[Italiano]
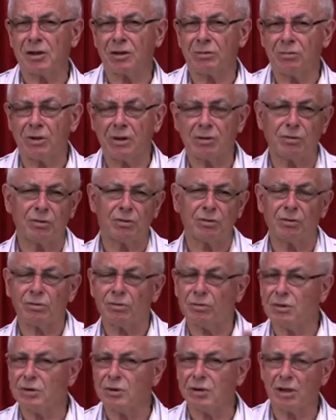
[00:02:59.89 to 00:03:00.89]
a
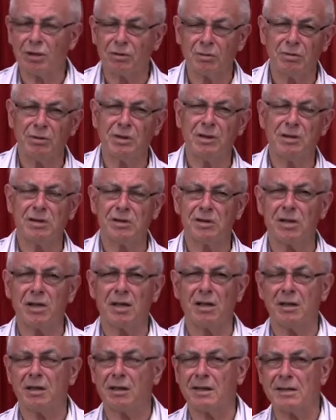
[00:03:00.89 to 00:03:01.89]
14, a 15
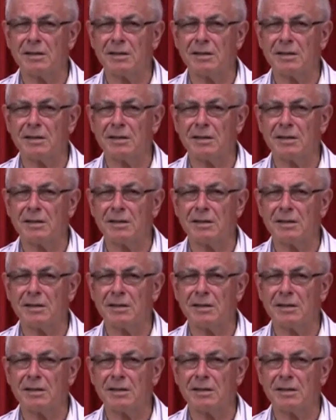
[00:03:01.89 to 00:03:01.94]
anni,